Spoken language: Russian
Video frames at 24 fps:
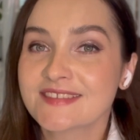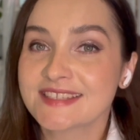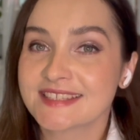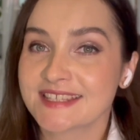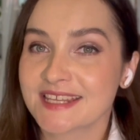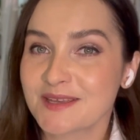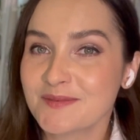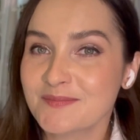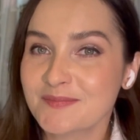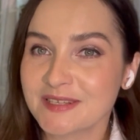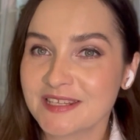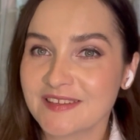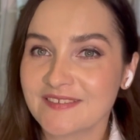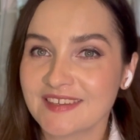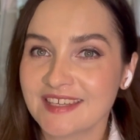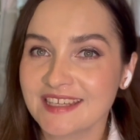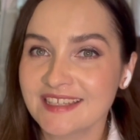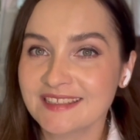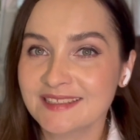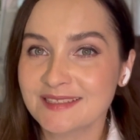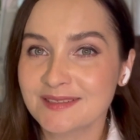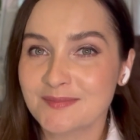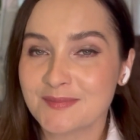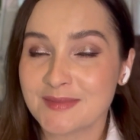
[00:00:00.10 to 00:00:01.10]
Всем
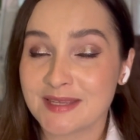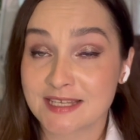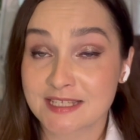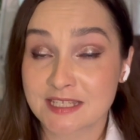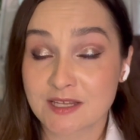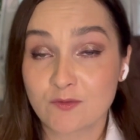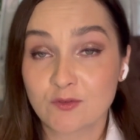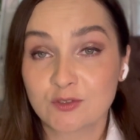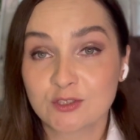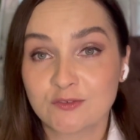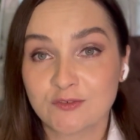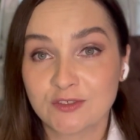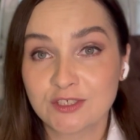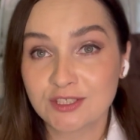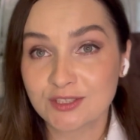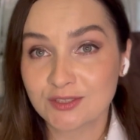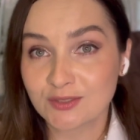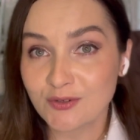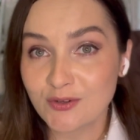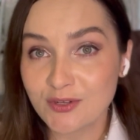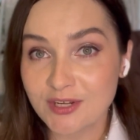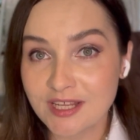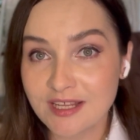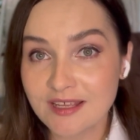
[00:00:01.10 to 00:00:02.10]
привет! Меня зовут
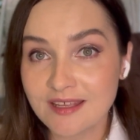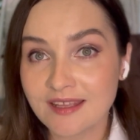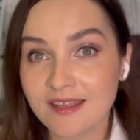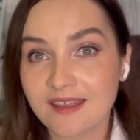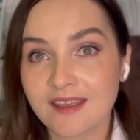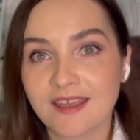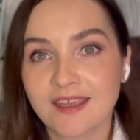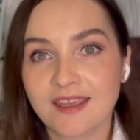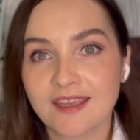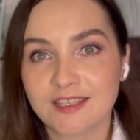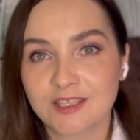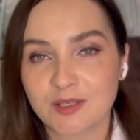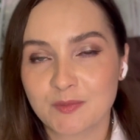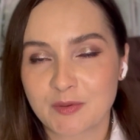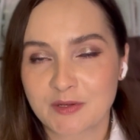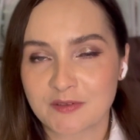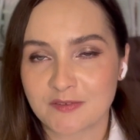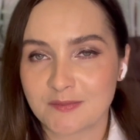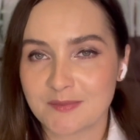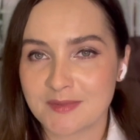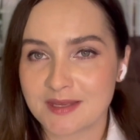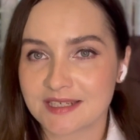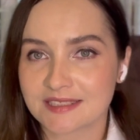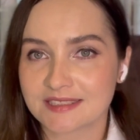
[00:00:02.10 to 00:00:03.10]
Виктория, это
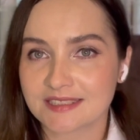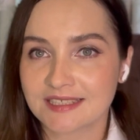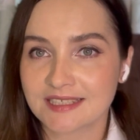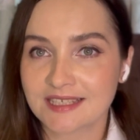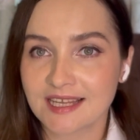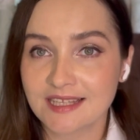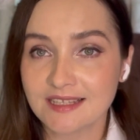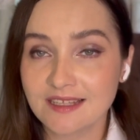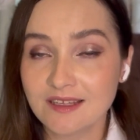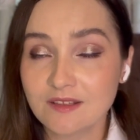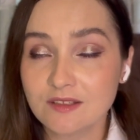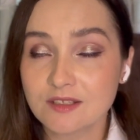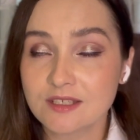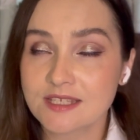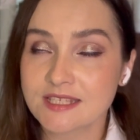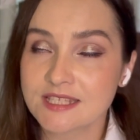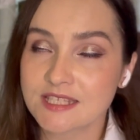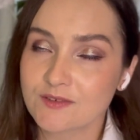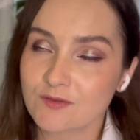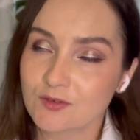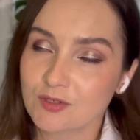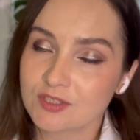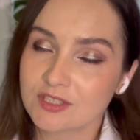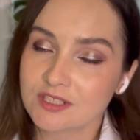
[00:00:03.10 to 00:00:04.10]
парфюмерный канал, и
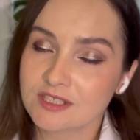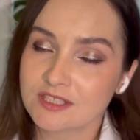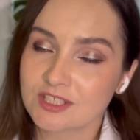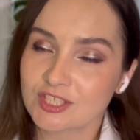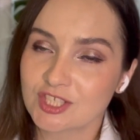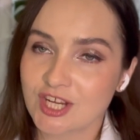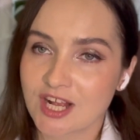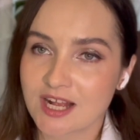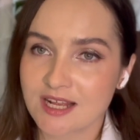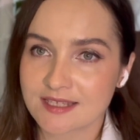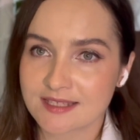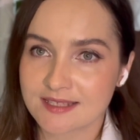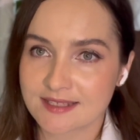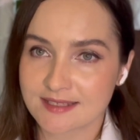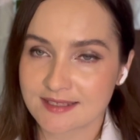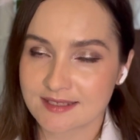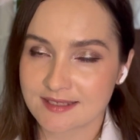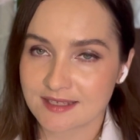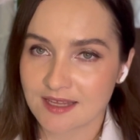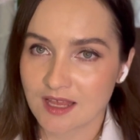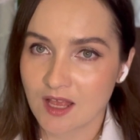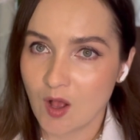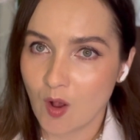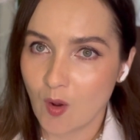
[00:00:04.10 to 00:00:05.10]
сегодня
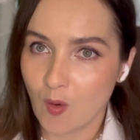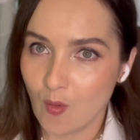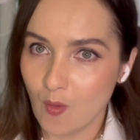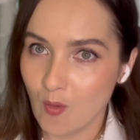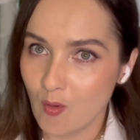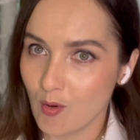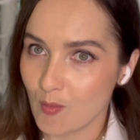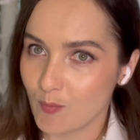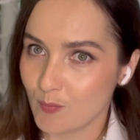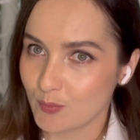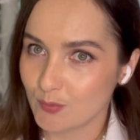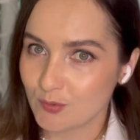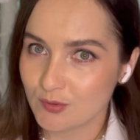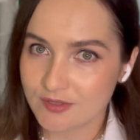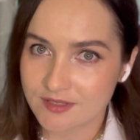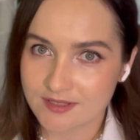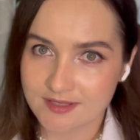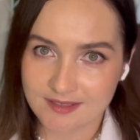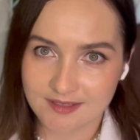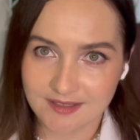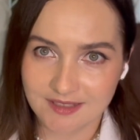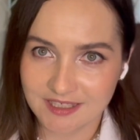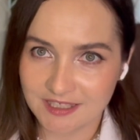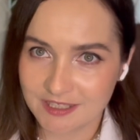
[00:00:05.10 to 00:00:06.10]
часть о
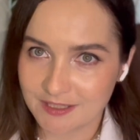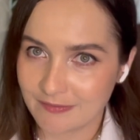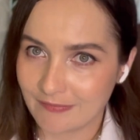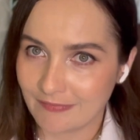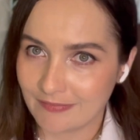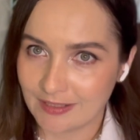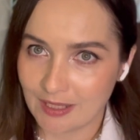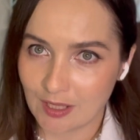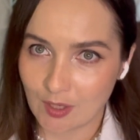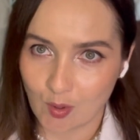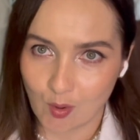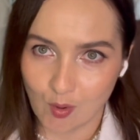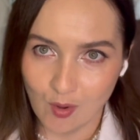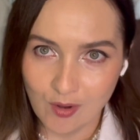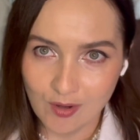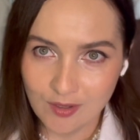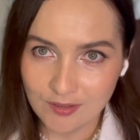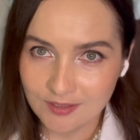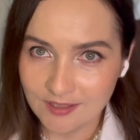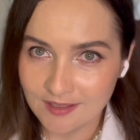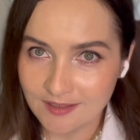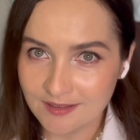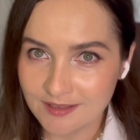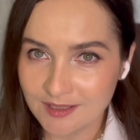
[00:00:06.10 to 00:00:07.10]
пустых
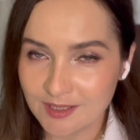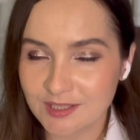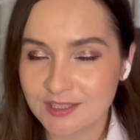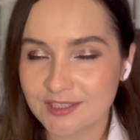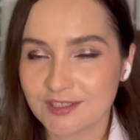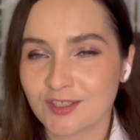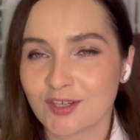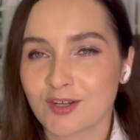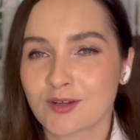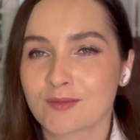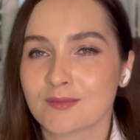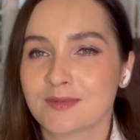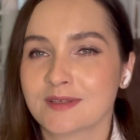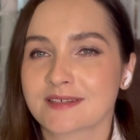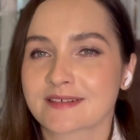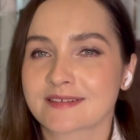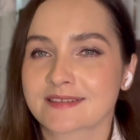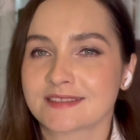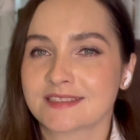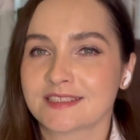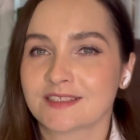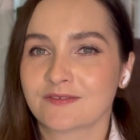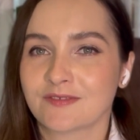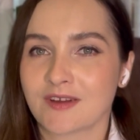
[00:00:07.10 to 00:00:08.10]
флаконах
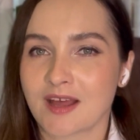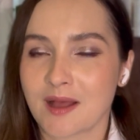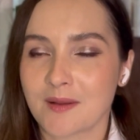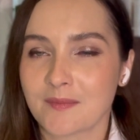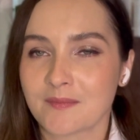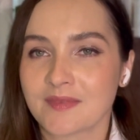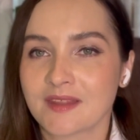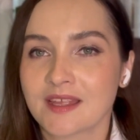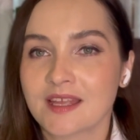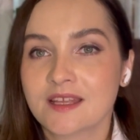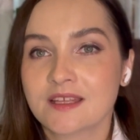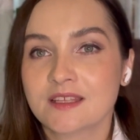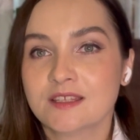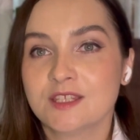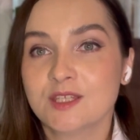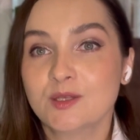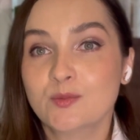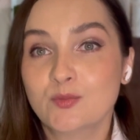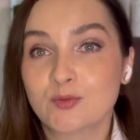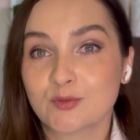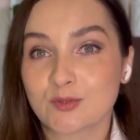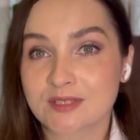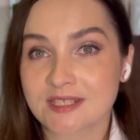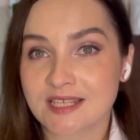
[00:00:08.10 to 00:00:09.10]
номер два. Не
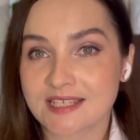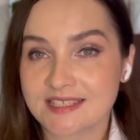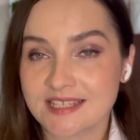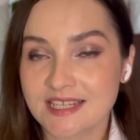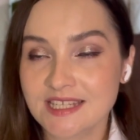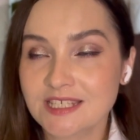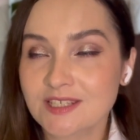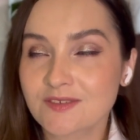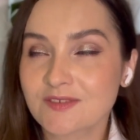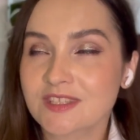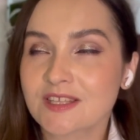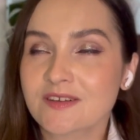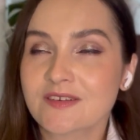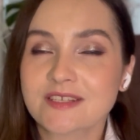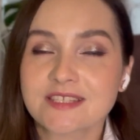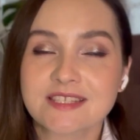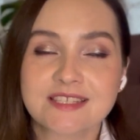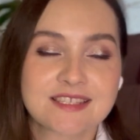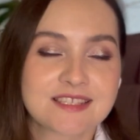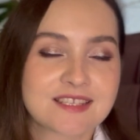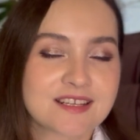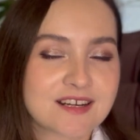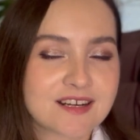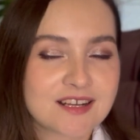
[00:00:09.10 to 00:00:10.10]
буду затягивать,
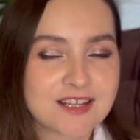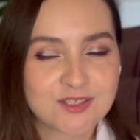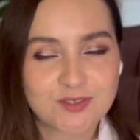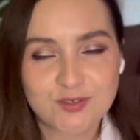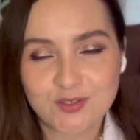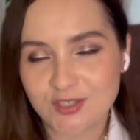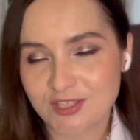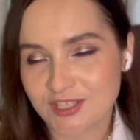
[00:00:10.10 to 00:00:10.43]
давайте сразу же